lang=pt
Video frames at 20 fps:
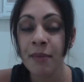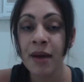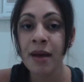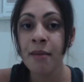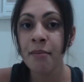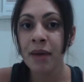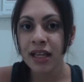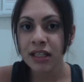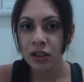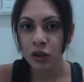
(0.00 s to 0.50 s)

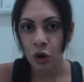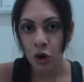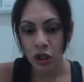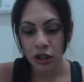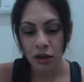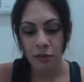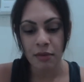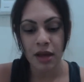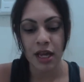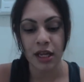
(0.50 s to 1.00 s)
bem
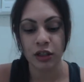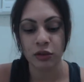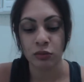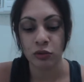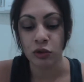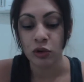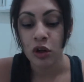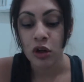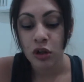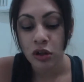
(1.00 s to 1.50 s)
basicona
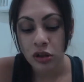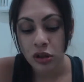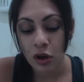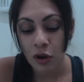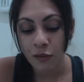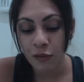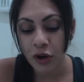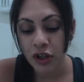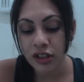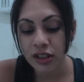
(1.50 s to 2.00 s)
mesmo.
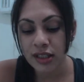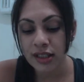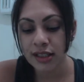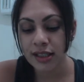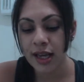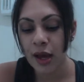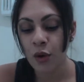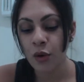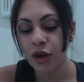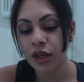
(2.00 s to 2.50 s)
Só vou
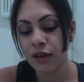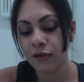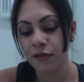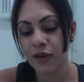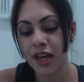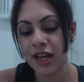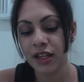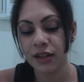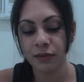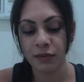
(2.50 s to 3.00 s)
dizer o que
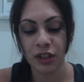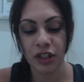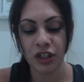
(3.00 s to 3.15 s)
vem